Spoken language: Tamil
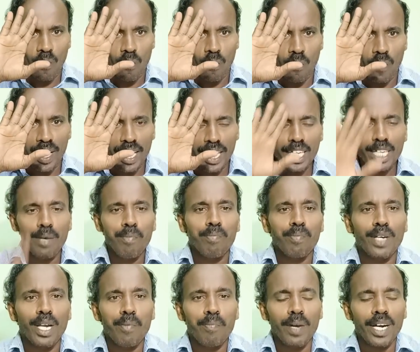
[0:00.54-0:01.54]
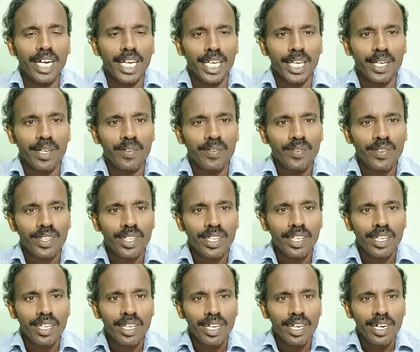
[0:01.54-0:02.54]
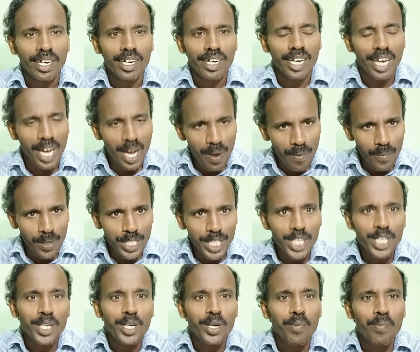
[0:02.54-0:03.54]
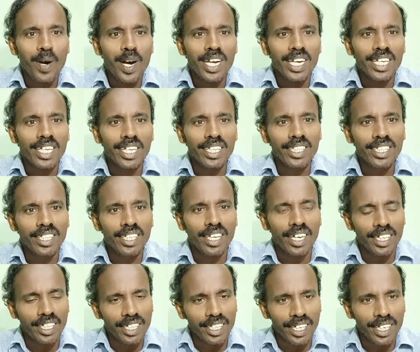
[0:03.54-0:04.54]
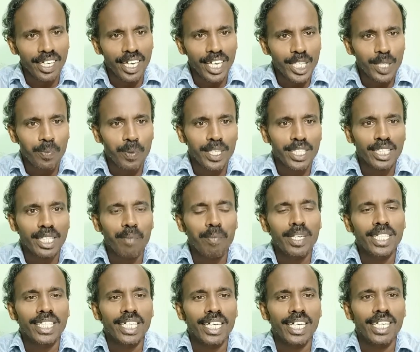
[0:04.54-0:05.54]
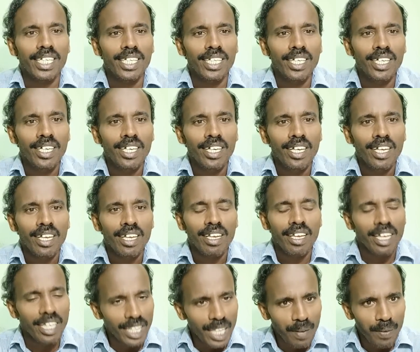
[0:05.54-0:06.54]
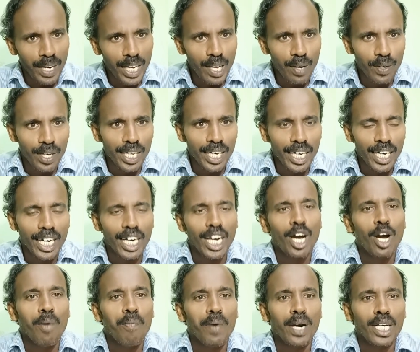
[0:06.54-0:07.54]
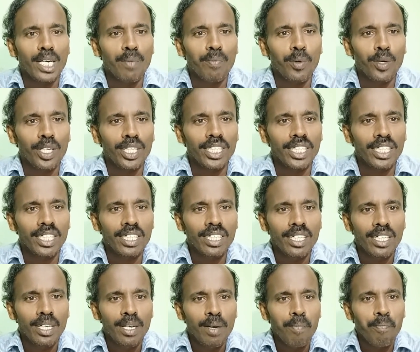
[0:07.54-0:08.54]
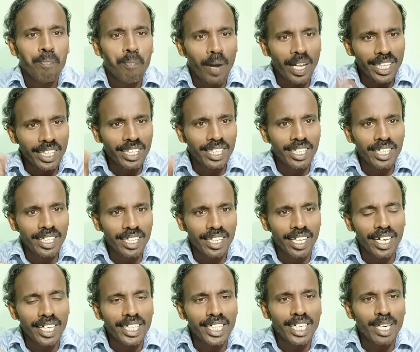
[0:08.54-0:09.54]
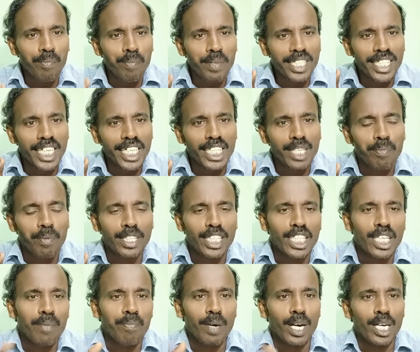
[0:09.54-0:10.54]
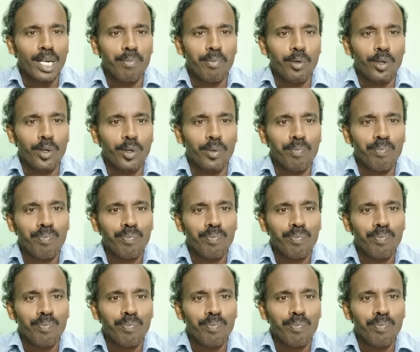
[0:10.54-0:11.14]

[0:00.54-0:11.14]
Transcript: வணக்கம் நண்பர்களே நான் விஜயகுமார் இது எலக்ட்ரிக்கல் எக்ஸ்பிரஸ் தமிழ் சேனல் இந்த வீடியோவில் நாம் பார்க்க போகிறது பத்து எலக்ட்ரிக்கல் மிஸ்டேக்ஸை பற்றி தான் பார்க்க போகிறோம்